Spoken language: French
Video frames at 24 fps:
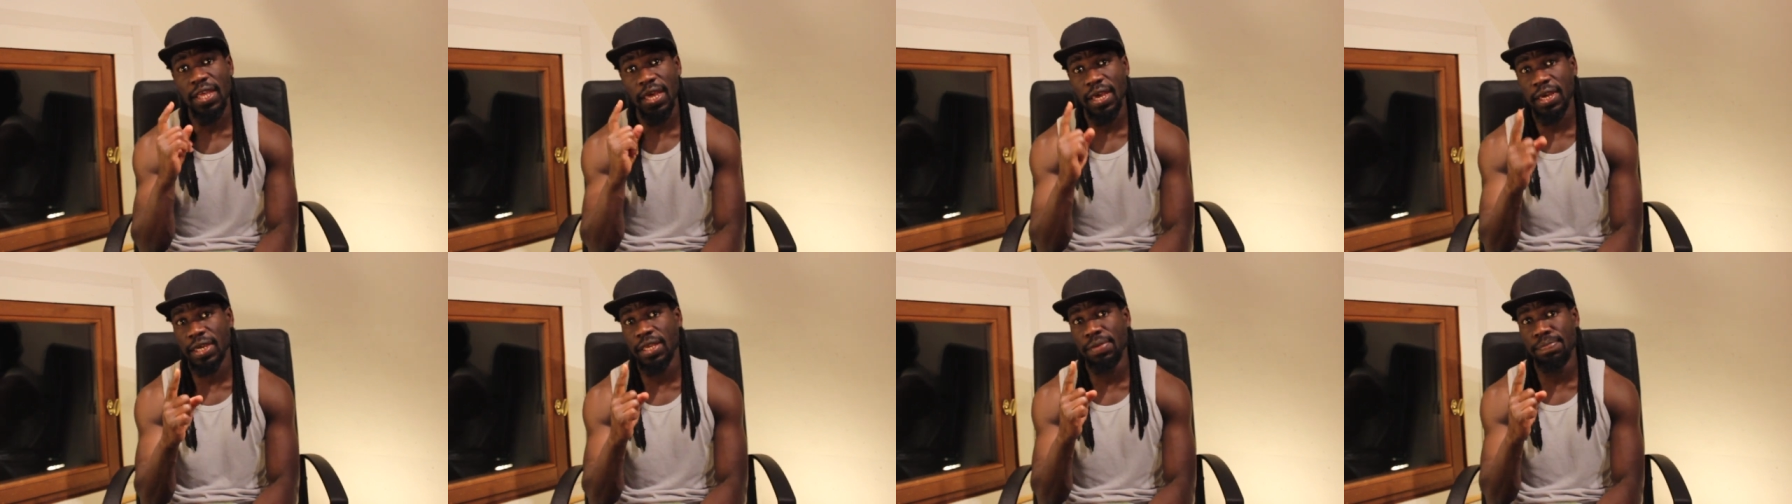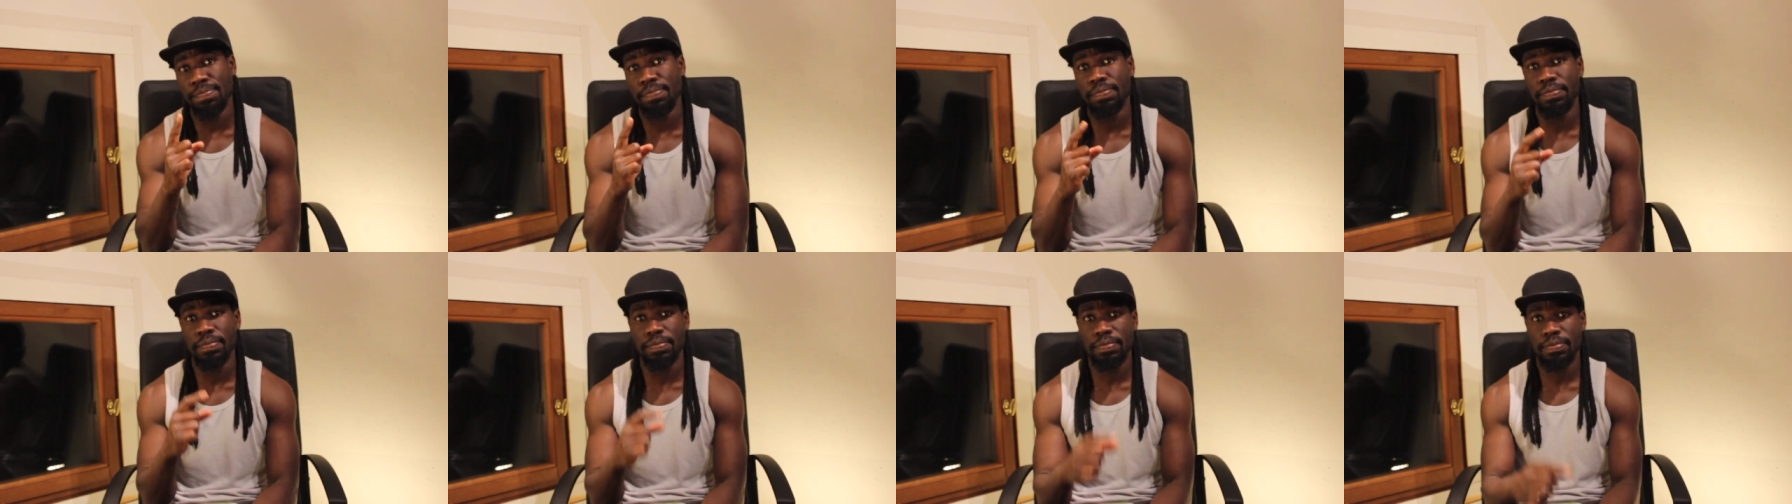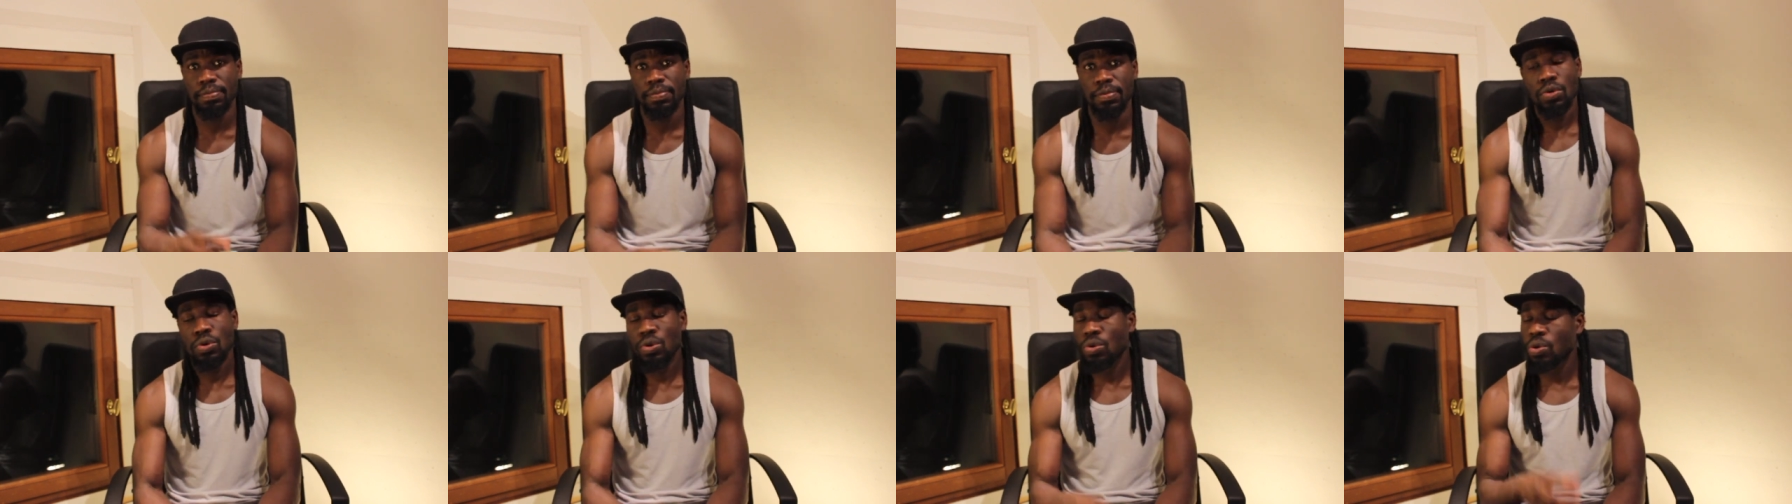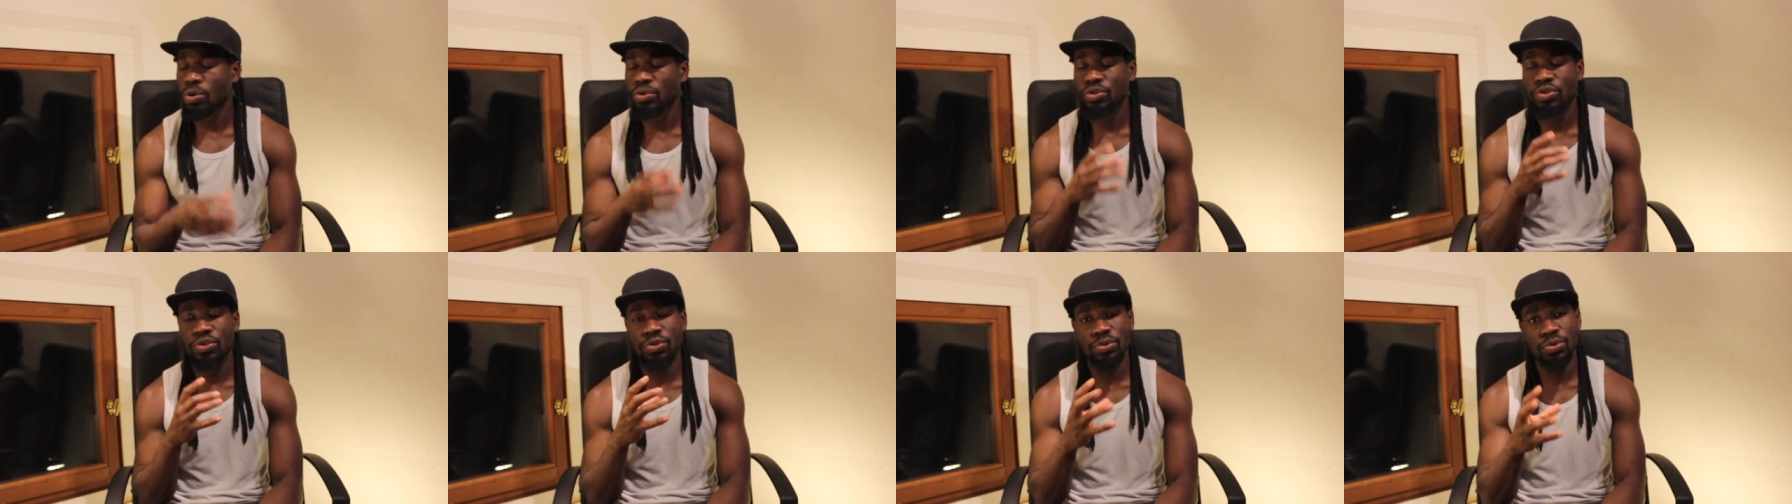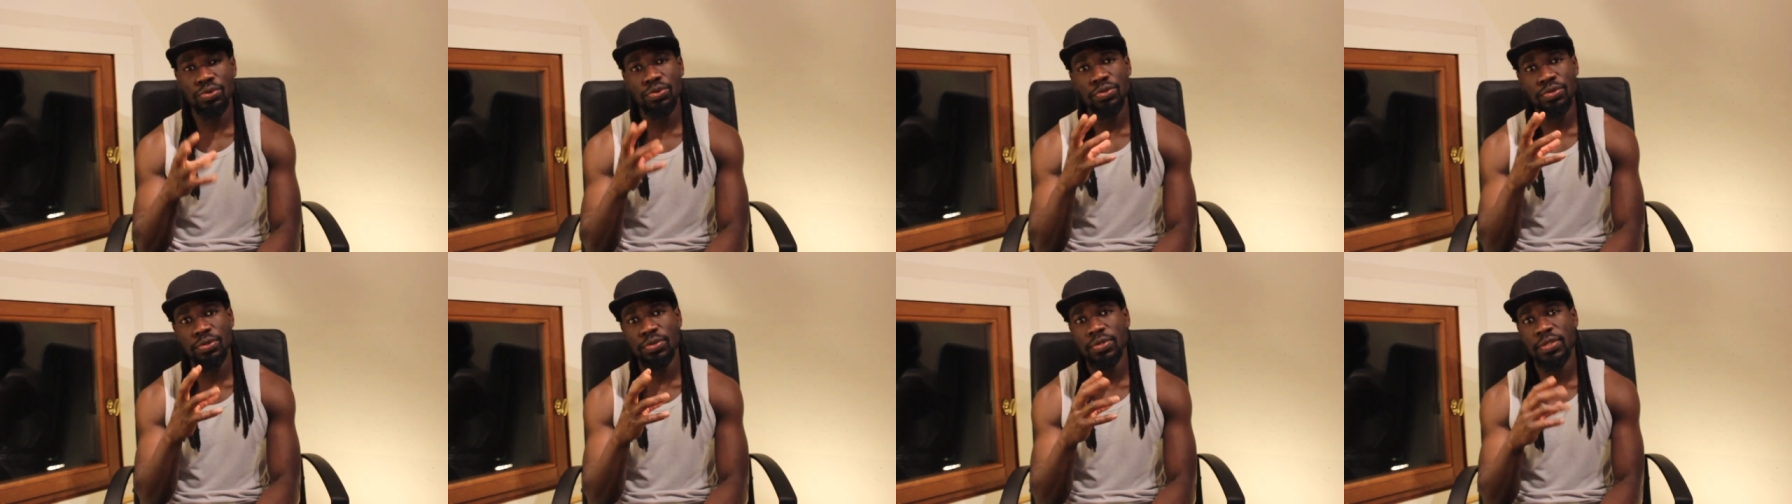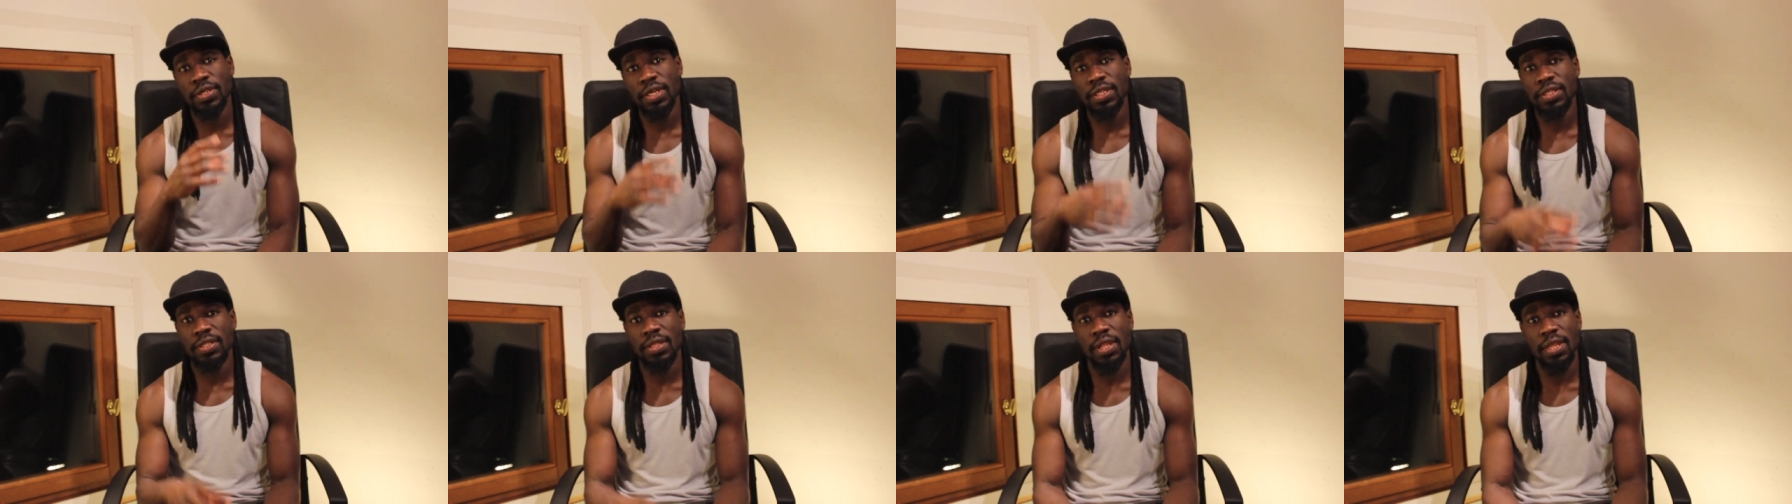tes rimes. Continue sur
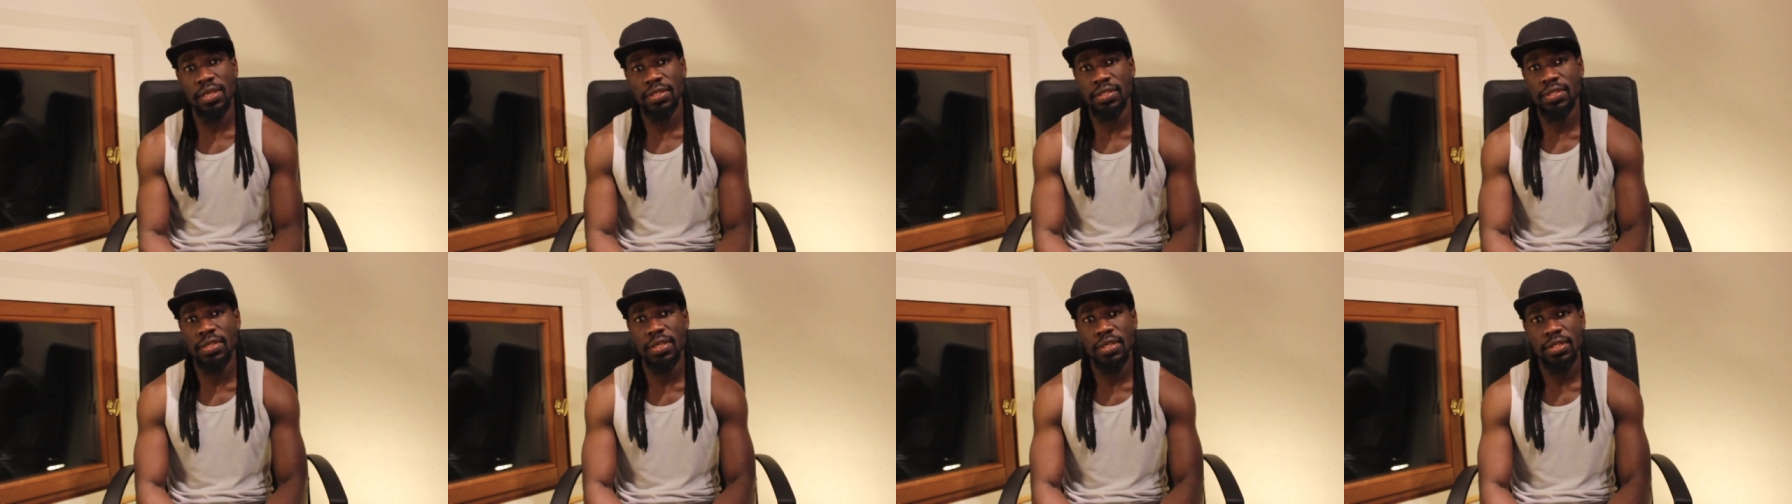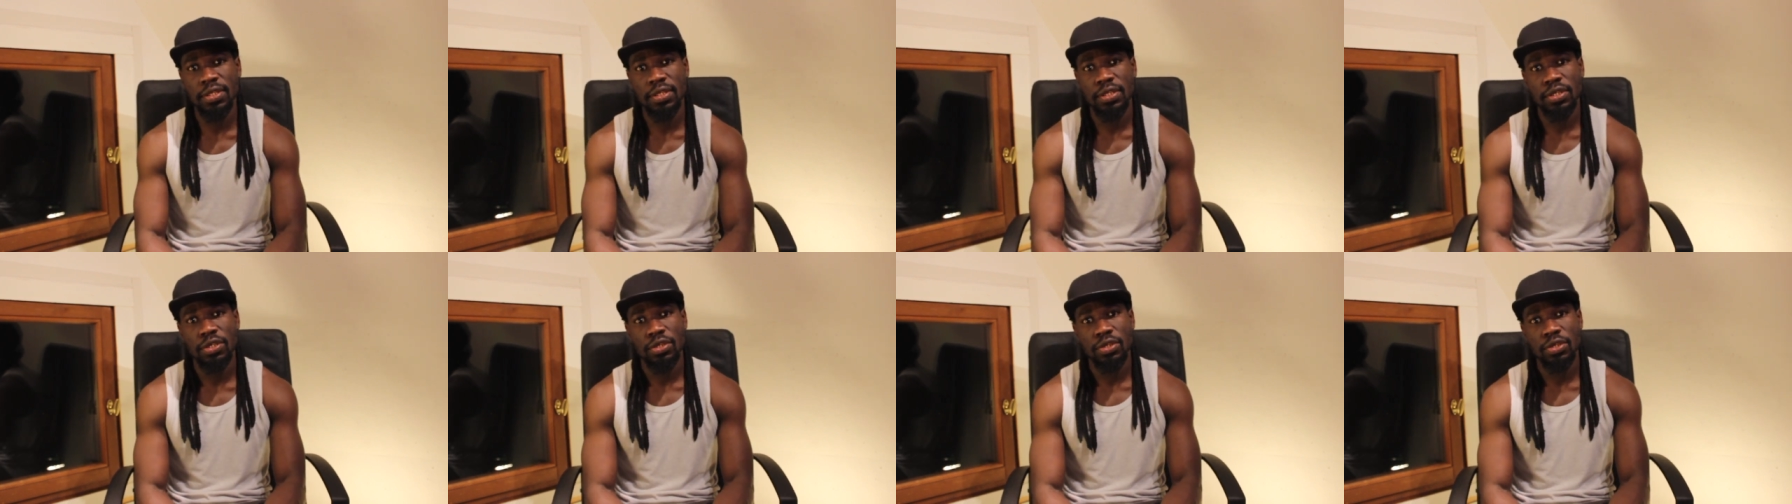cette lancée.